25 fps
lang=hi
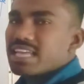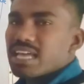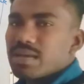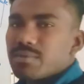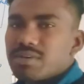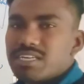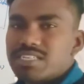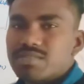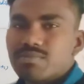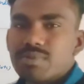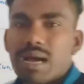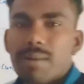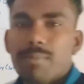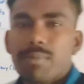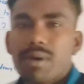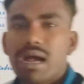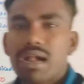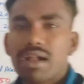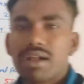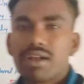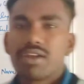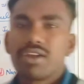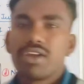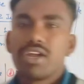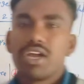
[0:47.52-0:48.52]
के बीच में
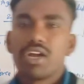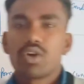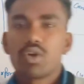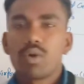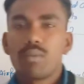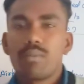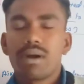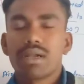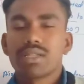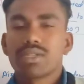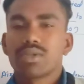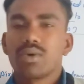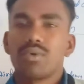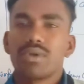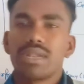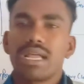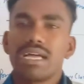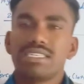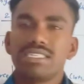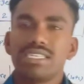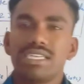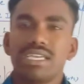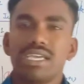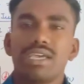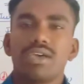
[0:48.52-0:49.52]
आपका डेट ऑफ बर्थ
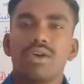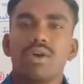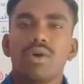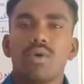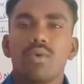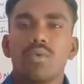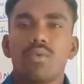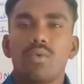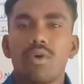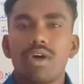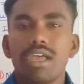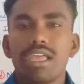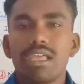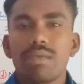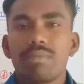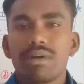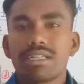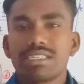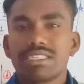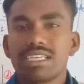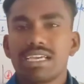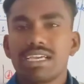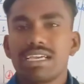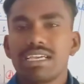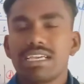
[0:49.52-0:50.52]
होना चाहिए वही
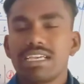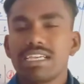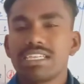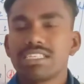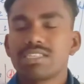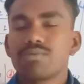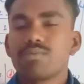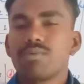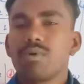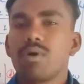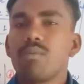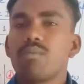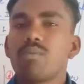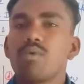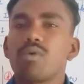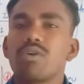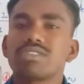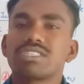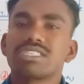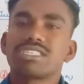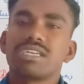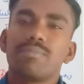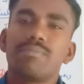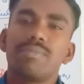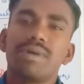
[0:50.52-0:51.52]
बच्चे इस फॉर्म
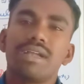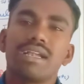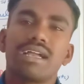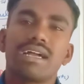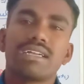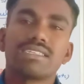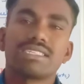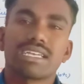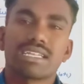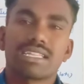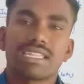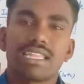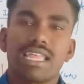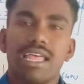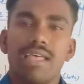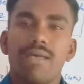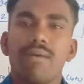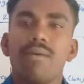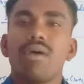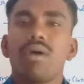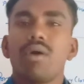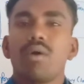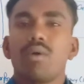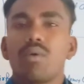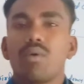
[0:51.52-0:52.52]
को सबमिट कर सकते
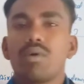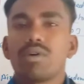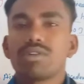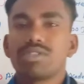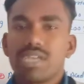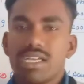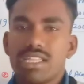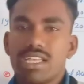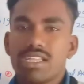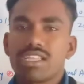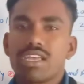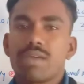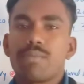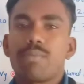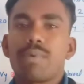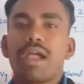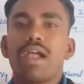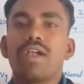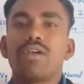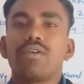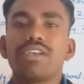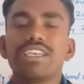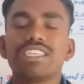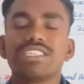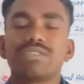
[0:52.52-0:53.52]
हैं और ज़्यादातर
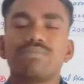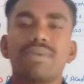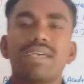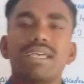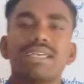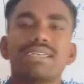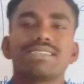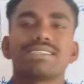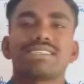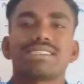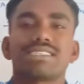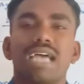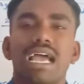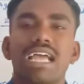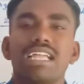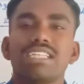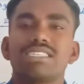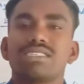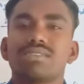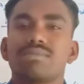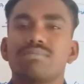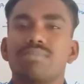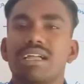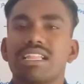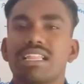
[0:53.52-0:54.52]
प्रायोरिटी इसमें
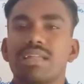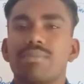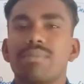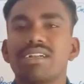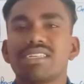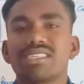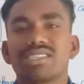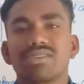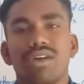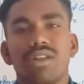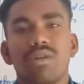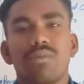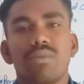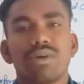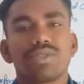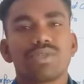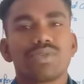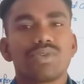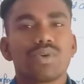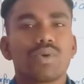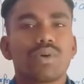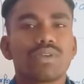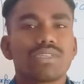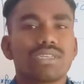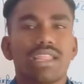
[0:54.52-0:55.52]
साइंस मैथमेटिक्स वाले
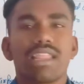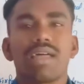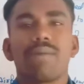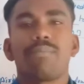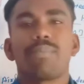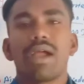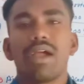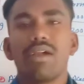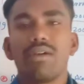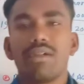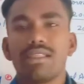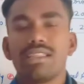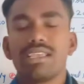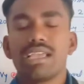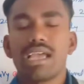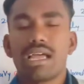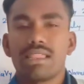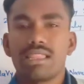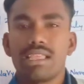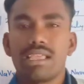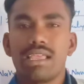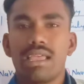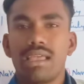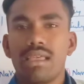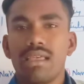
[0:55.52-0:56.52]
बच्चों को ज़्यादा प्रायोरिटी दी
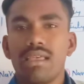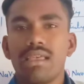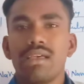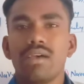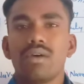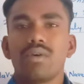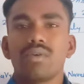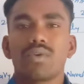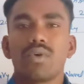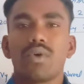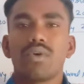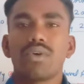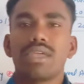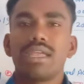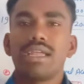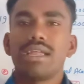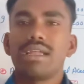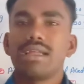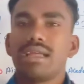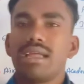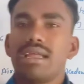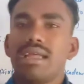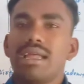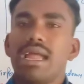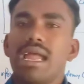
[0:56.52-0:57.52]
जाती है क्योंकि
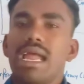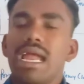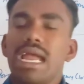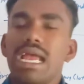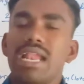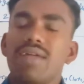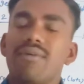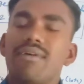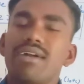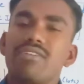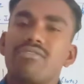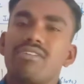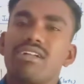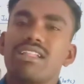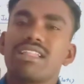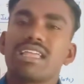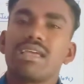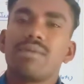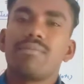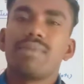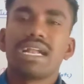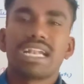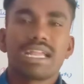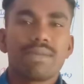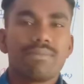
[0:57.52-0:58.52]
एलेवन ट्वेल्थ
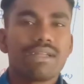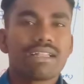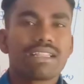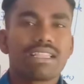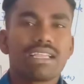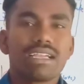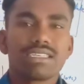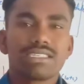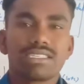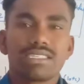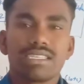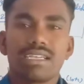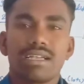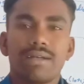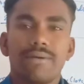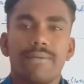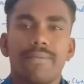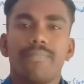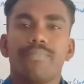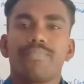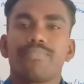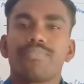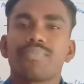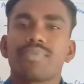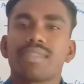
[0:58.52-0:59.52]
के मैथमेटिक्स
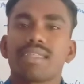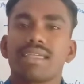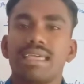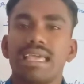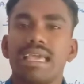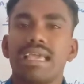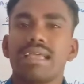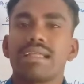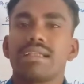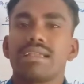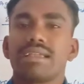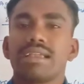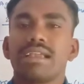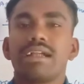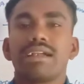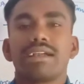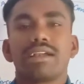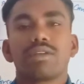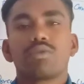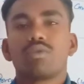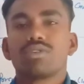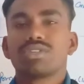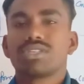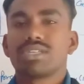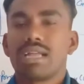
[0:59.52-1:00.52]
के
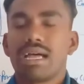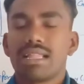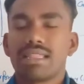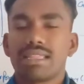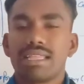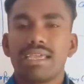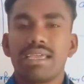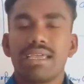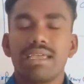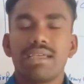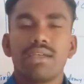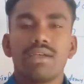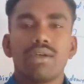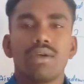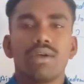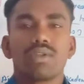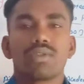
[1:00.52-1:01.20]
रिलेटेड क्वेश्चन आते हैं